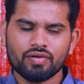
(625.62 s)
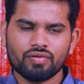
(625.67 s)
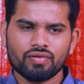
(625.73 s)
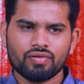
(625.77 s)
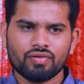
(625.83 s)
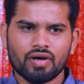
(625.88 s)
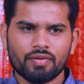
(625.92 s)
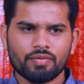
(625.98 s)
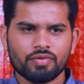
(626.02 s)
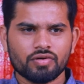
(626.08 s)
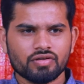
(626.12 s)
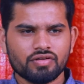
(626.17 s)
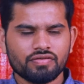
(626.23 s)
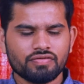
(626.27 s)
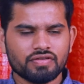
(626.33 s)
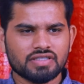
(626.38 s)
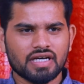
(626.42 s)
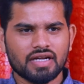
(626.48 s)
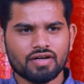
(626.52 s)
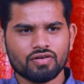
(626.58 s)
మీరు అభివృద్ధి
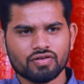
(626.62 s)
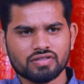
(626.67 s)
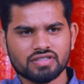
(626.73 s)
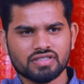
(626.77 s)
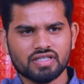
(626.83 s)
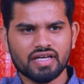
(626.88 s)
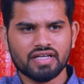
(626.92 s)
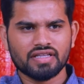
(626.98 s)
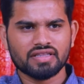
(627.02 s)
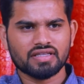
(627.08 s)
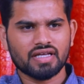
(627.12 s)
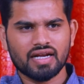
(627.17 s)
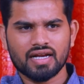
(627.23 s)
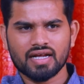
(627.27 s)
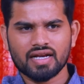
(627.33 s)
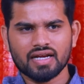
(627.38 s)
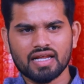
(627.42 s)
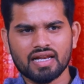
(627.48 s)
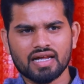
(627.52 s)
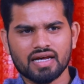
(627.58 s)
విషయానికి వస్తే ఇంత
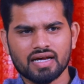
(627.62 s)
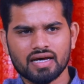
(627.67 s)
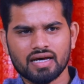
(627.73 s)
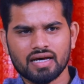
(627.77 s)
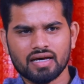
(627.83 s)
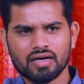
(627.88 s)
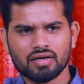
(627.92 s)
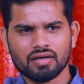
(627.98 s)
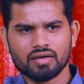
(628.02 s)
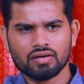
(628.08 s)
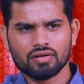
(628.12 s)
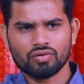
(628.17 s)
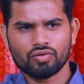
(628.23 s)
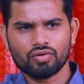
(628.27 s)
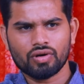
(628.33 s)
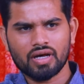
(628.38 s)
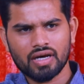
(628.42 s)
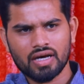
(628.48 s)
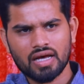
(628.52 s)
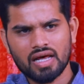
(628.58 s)
అనర్గలంగా
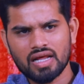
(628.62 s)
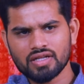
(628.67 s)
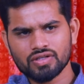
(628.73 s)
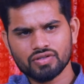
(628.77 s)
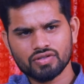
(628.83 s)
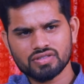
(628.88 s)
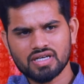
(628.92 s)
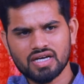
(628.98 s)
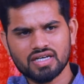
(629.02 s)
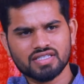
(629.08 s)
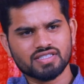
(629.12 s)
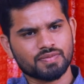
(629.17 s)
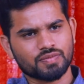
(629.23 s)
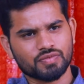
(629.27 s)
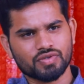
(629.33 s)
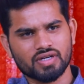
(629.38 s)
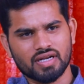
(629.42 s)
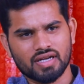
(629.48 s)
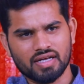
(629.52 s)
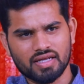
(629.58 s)
గుణాంకాలతో సహా
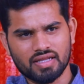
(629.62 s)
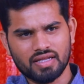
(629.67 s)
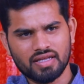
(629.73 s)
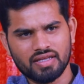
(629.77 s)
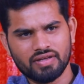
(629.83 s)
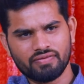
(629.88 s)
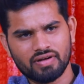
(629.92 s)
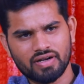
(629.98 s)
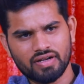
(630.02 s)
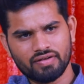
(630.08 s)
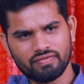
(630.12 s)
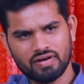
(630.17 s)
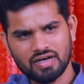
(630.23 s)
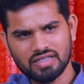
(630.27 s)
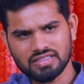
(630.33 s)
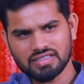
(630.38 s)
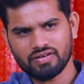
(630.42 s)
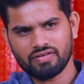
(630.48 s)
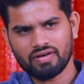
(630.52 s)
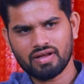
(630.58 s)
చెప్తున్నారు కదా ఇవన్నీ
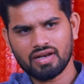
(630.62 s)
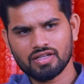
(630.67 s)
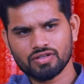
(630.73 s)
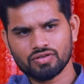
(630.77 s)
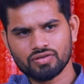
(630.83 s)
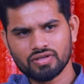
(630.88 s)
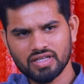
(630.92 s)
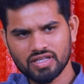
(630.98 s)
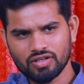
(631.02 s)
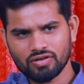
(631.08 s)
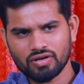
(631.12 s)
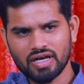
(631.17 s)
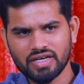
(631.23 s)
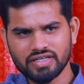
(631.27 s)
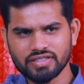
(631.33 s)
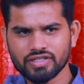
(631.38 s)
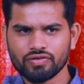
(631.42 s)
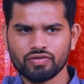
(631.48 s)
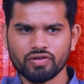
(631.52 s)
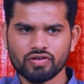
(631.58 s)
వాస్తవాలతో ఏదో నా
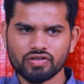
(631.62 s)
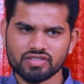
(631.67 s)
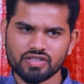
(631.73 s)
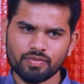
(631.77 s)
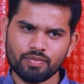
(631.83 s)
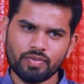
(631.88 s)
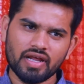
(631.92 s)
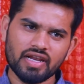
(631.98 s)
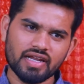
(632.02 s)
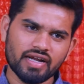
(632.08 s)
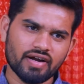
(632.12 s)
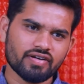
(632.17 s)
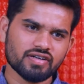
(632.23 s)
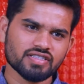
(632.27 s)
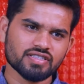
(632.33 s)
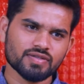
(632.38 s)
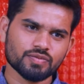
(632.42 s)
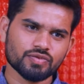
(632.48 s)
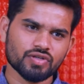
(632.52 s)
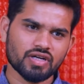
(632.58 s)
ఇంటర్వ్యూలో చెప్పాలి కాబట్టి
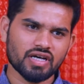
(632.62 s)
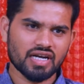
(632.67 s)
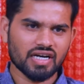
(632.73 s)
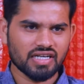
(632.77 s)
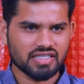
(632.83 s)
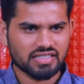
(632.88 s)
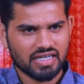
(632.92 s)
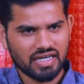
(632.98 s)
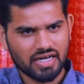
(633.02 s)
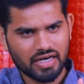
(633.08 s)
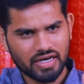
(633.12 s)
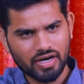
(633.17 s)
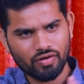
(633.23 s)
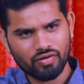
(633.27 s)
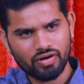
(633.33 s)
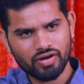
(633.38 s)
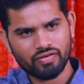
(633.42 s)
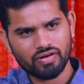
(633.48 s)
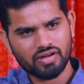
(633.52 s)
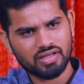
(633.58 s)
చెప్తున్నారా నిజంగా
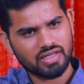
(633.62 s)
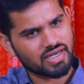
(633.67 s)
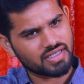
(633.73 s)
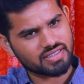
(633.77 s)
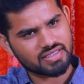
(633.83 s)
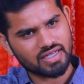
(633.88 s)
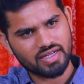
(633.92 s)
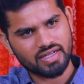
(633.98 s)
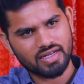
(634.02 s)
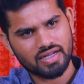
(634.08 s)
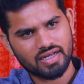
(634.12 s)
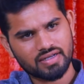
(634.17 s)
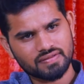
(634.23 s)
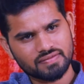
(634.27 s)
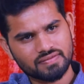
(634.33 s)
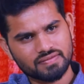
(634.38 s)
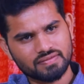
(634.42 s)
గ్రౌండ్ లెవెల్ ఇవన్నీ జరిగిన